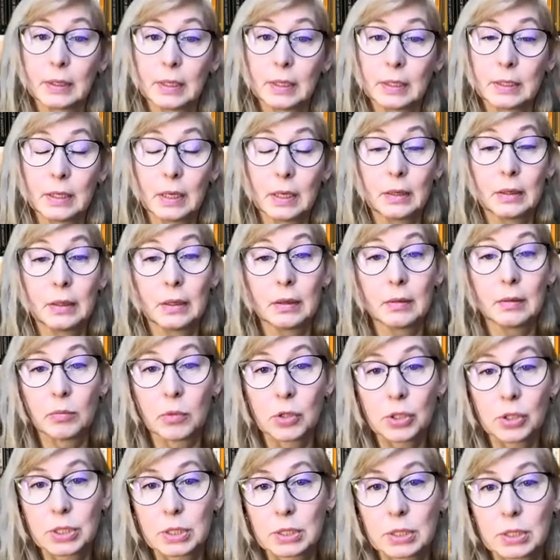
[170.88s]
Татьяна, а
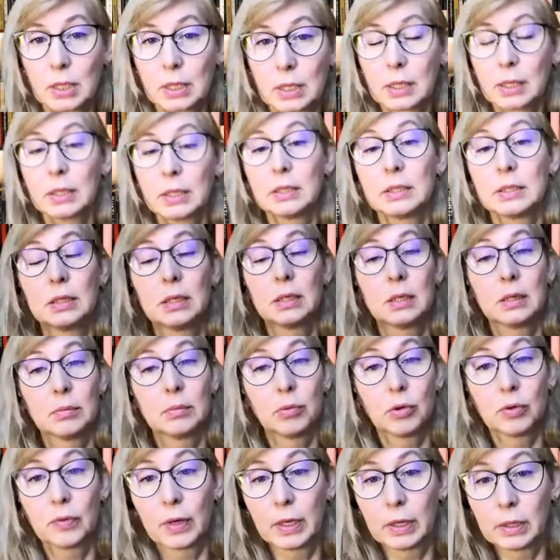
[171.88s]
можете закрыть э,
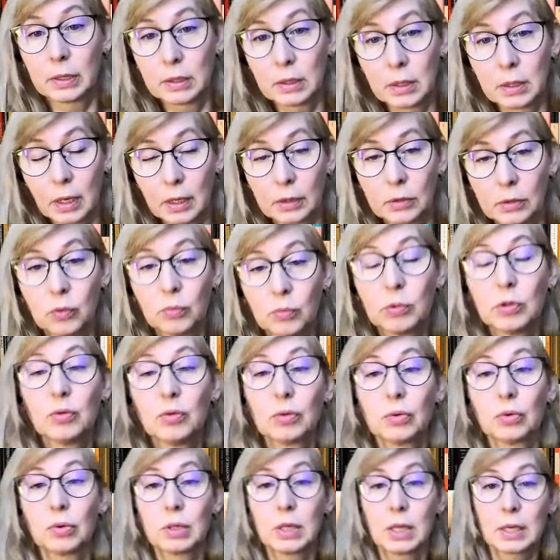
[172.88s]
буквально на одну
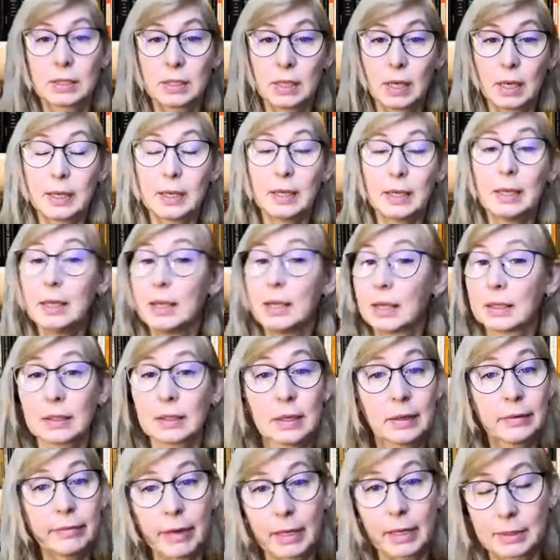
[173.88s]
минуту глаза и не
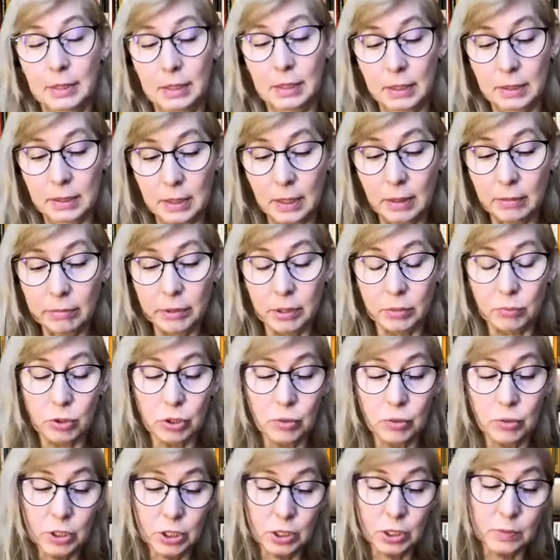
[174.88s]
открывать глаза, потому
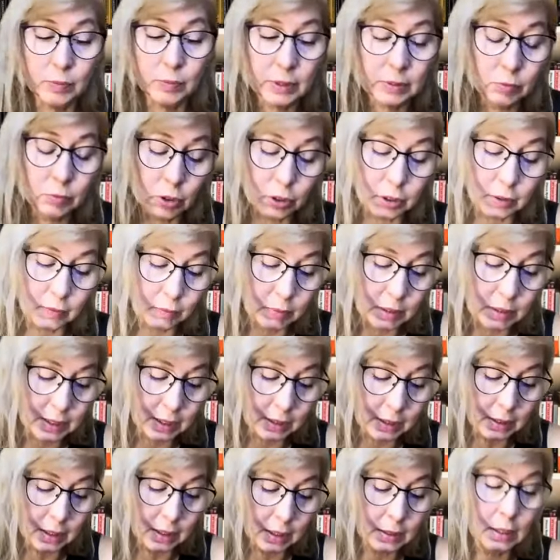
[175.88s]
что мы сейчас посмотрим
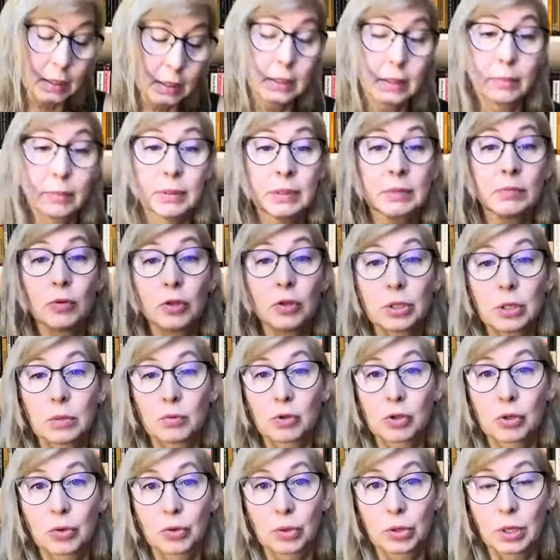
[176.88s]
бессознательное,
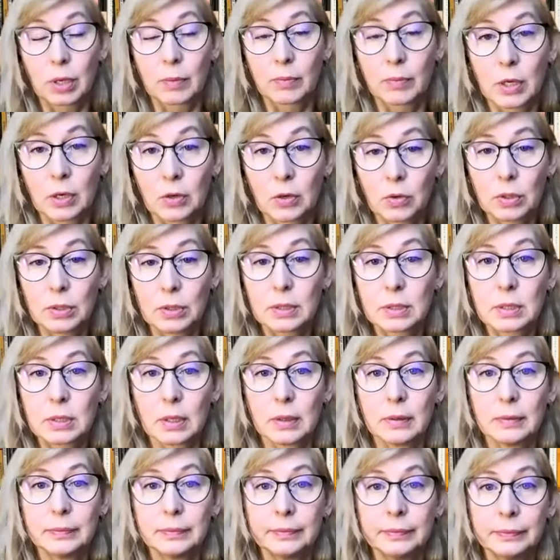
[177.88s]
посмотрим, что там
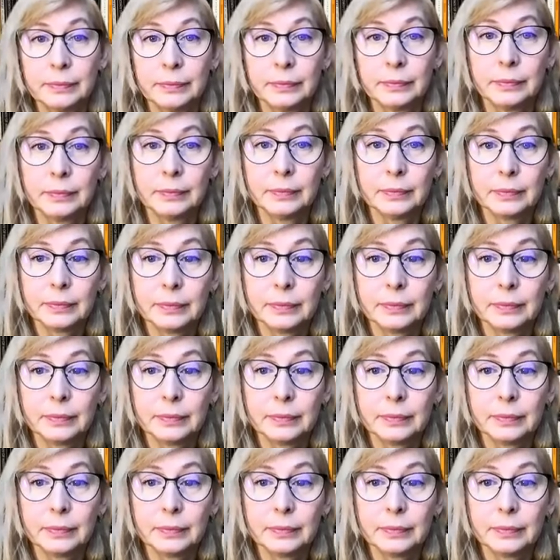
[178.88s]
находится. Угу.